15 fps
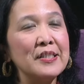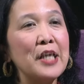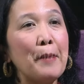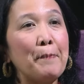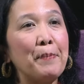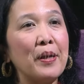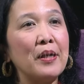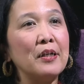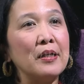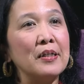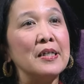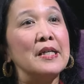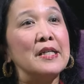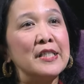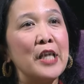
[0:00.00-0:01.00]
ini siapa
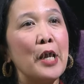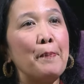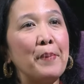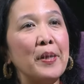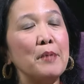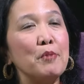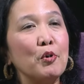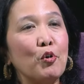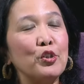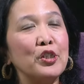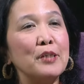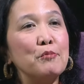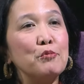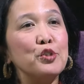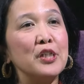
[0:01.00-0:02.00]
siapa yang
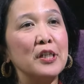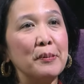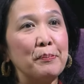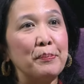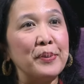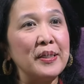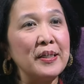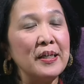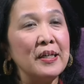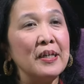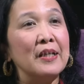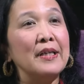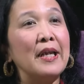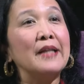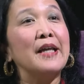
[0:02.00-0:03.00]
berkontribusi lebih
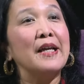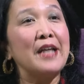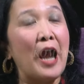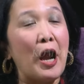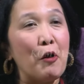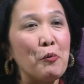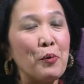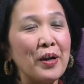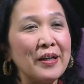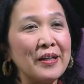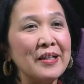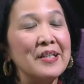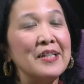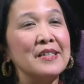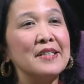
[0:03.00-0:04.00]
yang dari
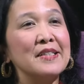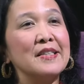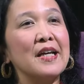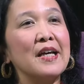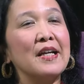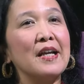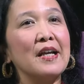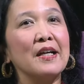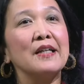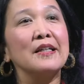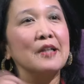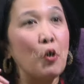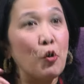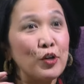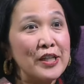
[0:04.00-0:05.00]
awal secara
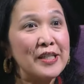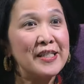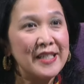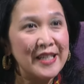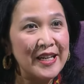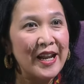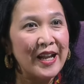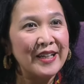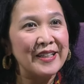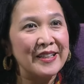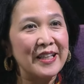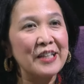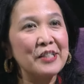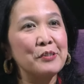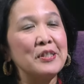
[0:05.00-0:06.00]

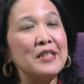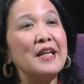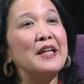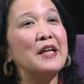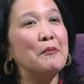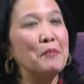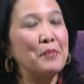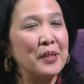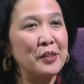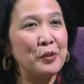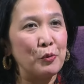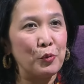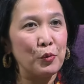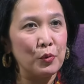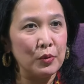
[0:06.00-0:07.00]
originalitas dia yang
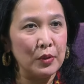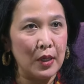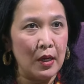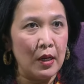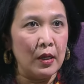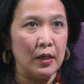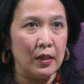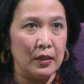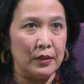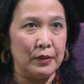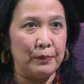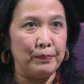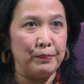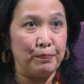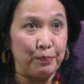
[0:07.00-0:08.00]
mendukung
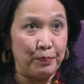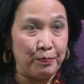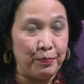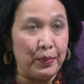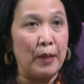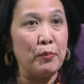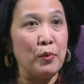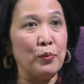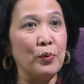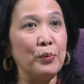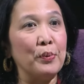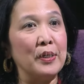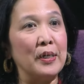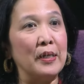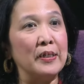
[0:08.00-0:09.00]
um,
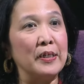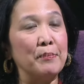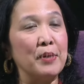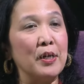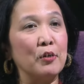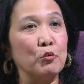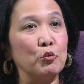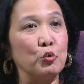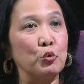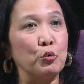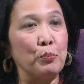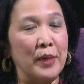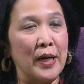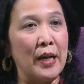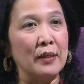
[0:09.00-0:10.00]
Prabowo dan Gibran
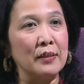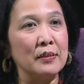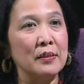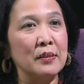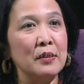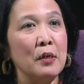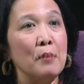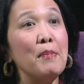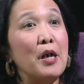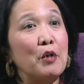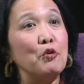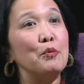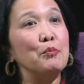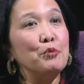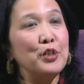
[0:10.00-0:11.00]
untuk menang.
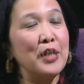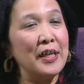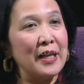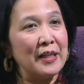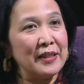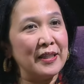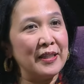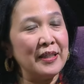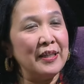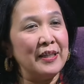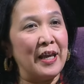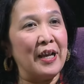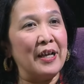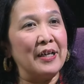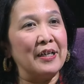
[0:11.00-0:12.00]
Baru kemudian nanti
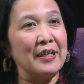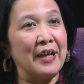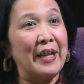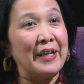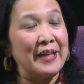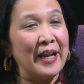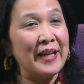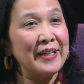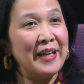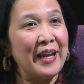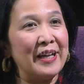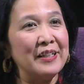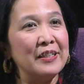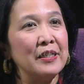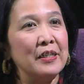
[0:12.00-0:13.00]
yang
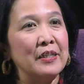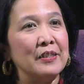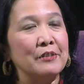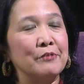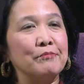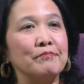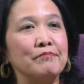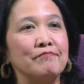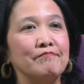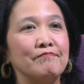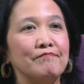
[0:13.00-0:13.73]
lain-lainnya. Lalu kalau